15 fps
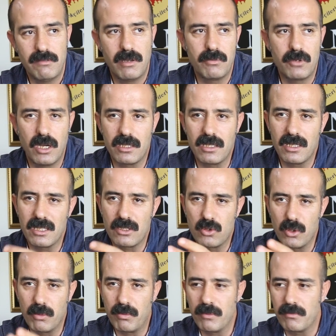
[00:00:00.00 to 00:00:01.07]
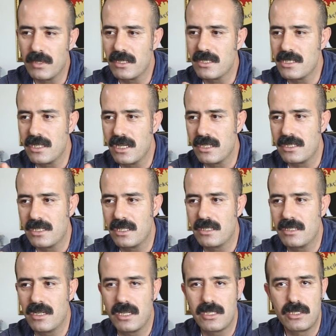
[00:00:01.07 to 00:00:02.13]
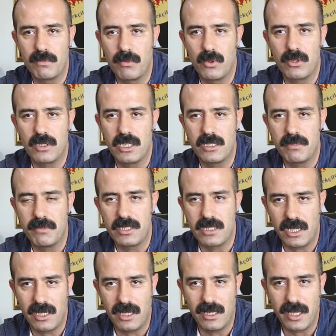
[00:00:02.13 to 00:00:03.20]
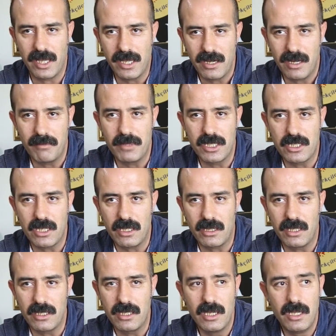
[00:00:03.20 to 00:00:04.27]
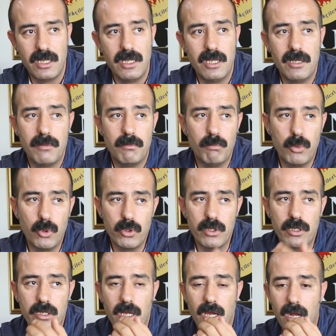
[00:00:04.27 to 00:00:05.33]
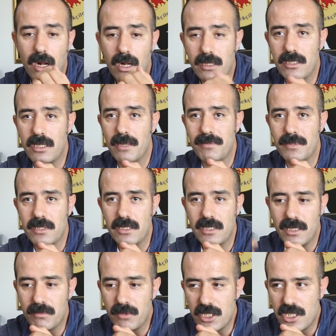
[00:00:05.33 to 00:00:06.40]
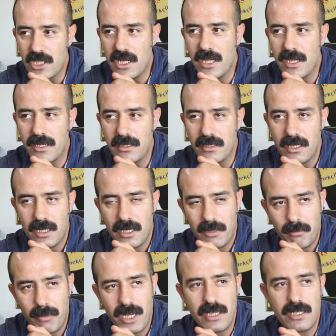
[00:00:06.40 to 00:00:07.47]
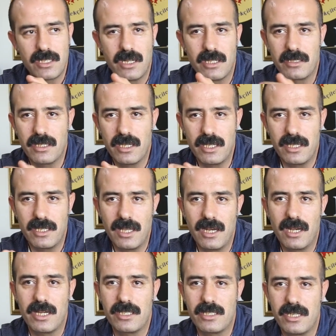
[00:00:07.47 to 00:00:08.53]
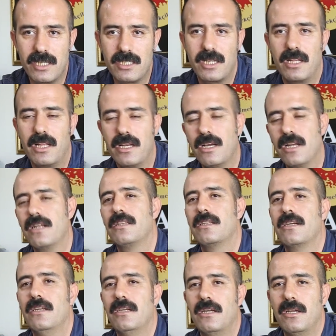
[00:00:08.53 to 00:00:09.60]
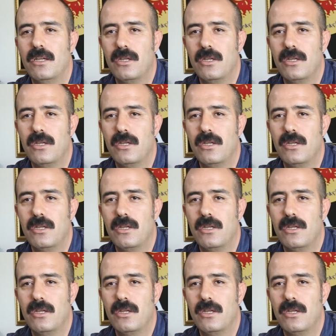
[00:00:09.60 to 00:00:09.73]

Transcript: Ve bu kadınlar toplumda, siyasette, sporda hiçbir şekilde yer almayacaklar. Bunun altyapısını da bu kişilerin bilinçaltına yerleştirecekleri alan da